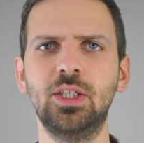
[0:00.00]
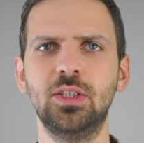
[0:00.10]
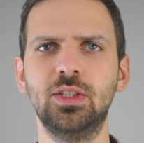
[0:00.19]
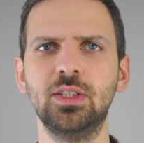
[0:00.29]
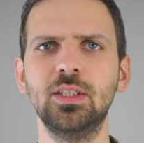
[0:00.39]

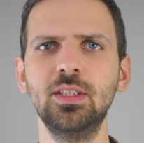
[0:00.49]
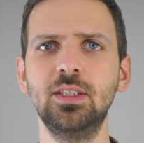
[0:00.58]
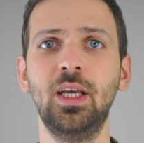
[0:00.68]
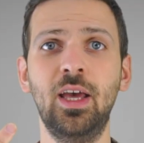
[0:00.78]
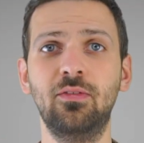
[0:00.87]

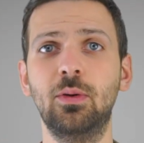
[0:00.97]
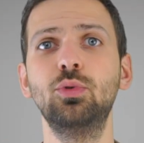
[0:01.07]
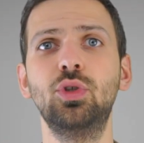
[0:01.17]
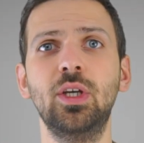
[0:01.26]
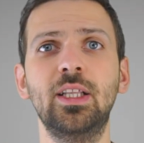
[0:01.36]
çalışırsınız ve
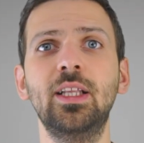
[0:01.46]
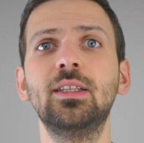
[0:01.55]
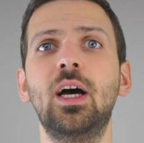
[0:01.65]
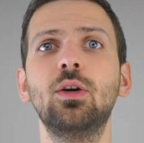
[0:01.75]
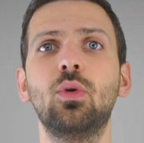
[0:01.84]
bu
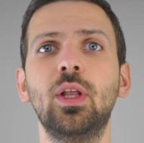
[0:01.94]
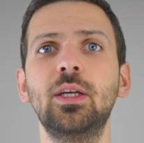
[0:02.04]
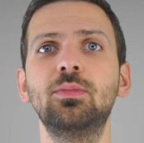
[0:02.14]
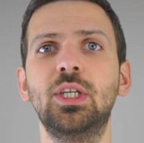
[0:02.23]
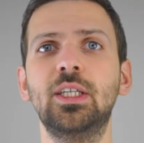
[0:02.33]
şekilde daha
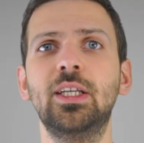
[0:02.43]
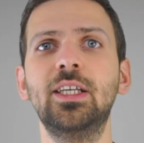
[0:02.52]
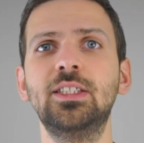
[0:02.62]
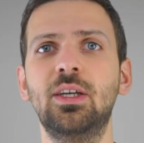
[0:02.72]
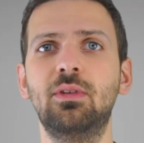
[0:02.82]
kolay bir
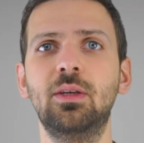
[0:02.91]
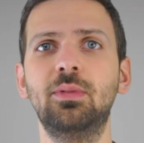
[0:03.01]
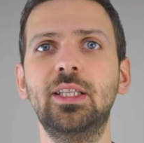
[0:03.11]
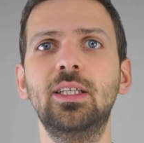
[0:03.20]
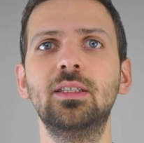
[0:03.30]
şekilde
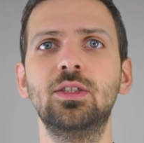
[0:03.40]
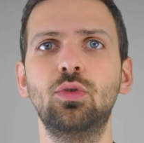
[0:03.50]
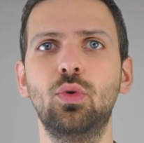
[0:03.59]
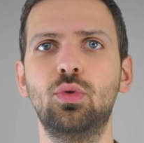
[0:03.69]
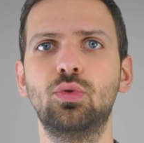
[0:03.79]
çevirebildiğinizi
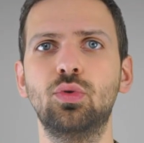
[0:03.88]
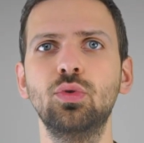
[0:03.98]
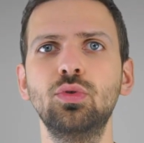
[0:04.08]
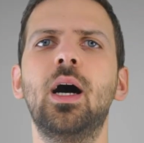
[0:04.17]
görürsünüz.